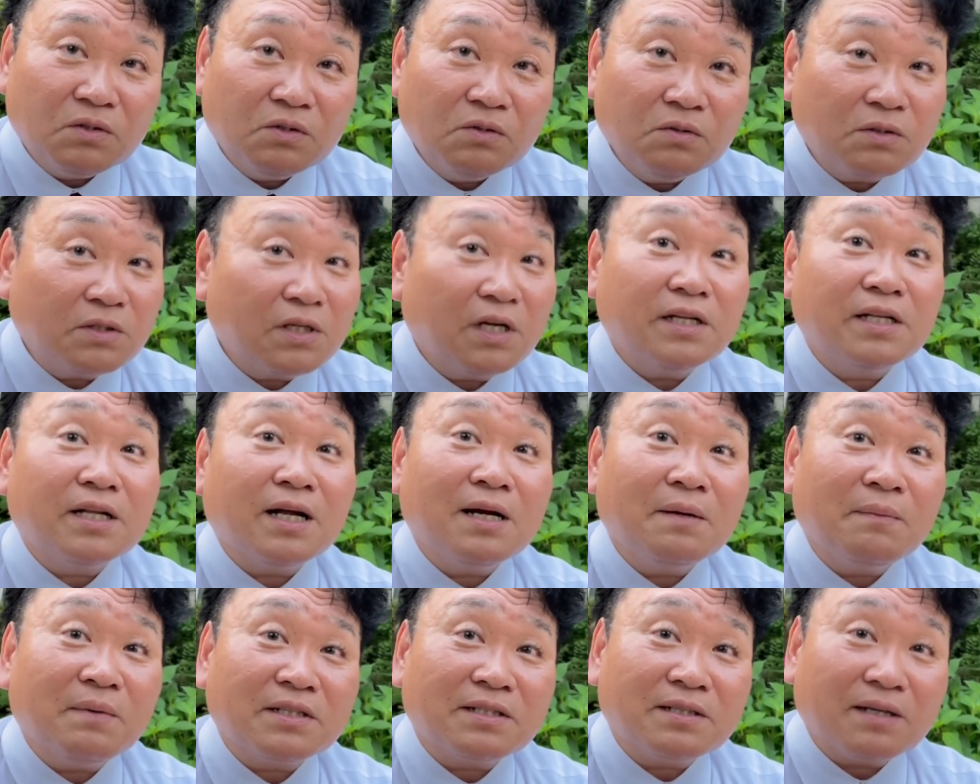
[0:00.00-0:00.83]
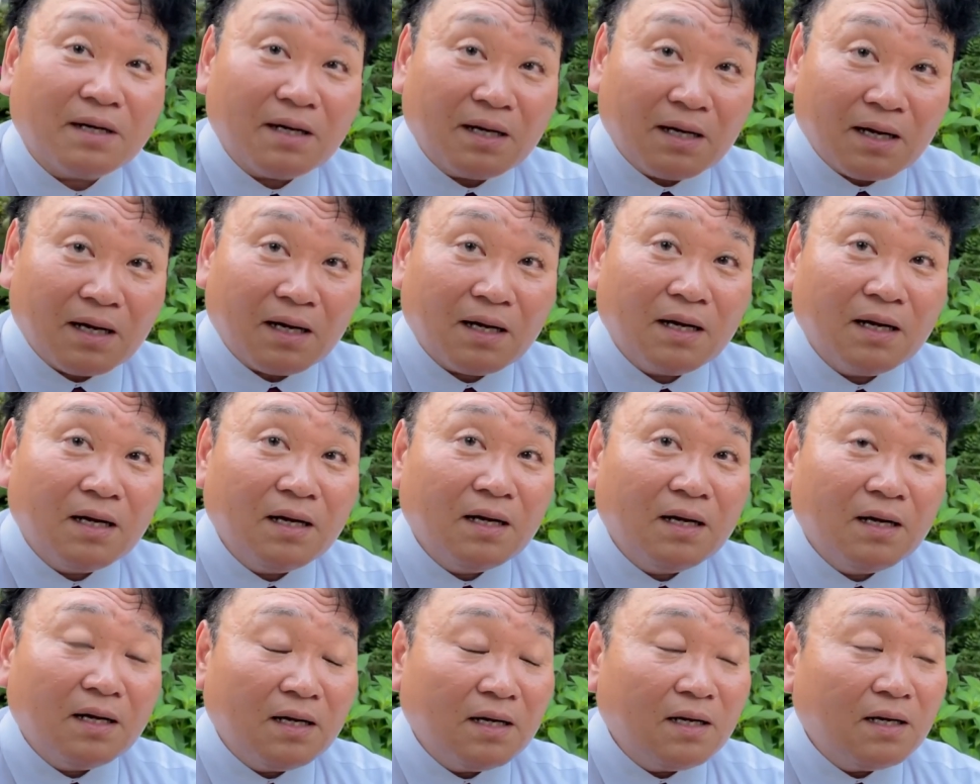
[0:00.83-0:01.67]
訴えてありましたから
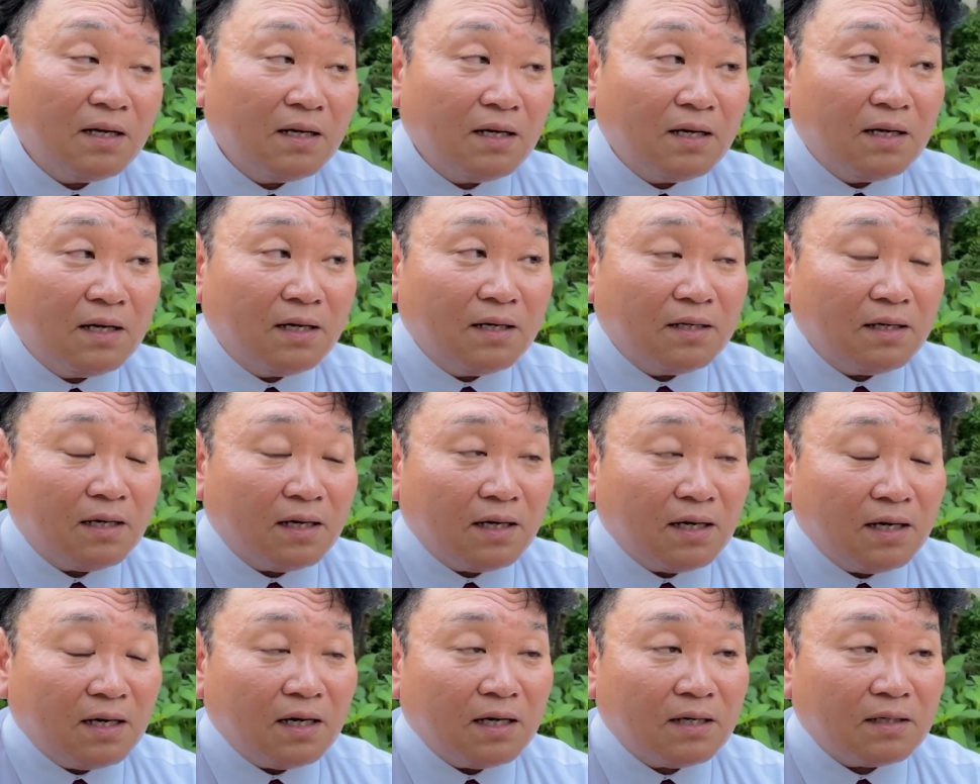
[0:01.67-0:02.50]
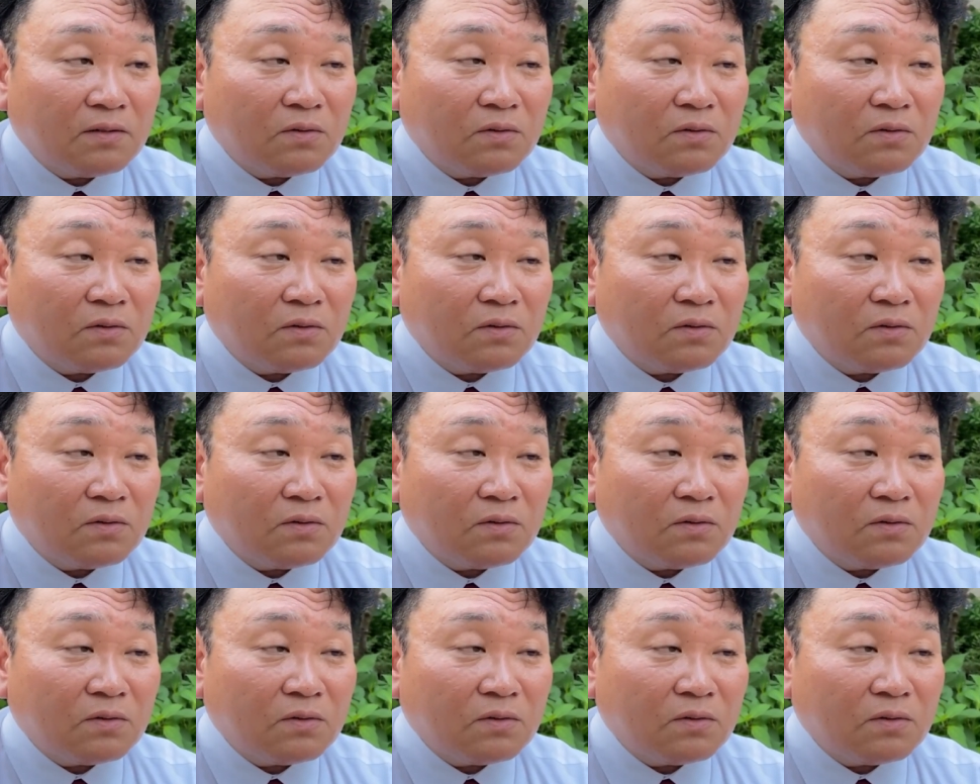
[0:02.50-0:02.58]
だから